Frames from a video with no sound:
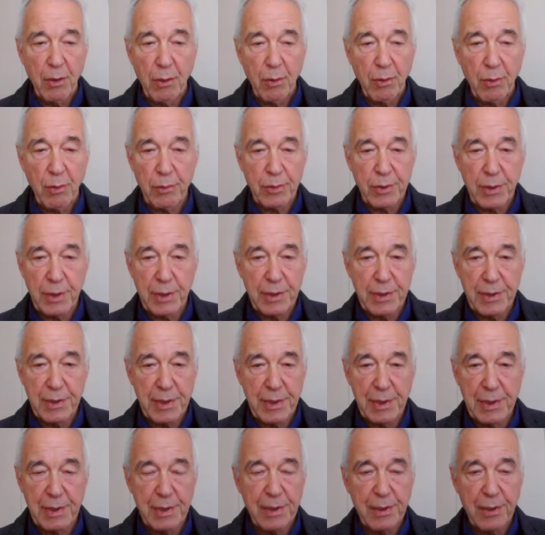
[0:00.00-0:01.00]
und
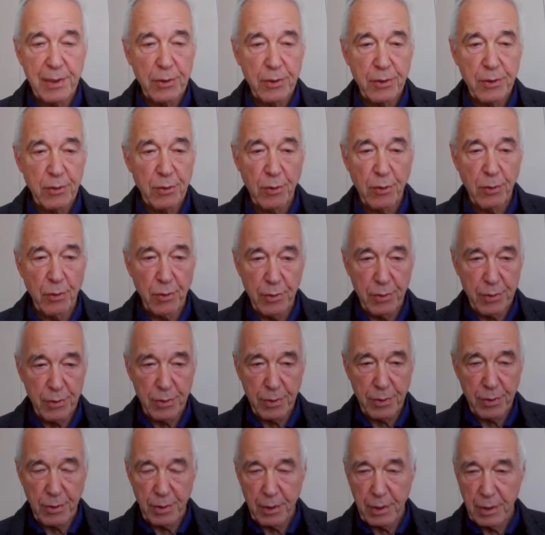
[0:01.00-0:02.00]
gezielt zu lösen.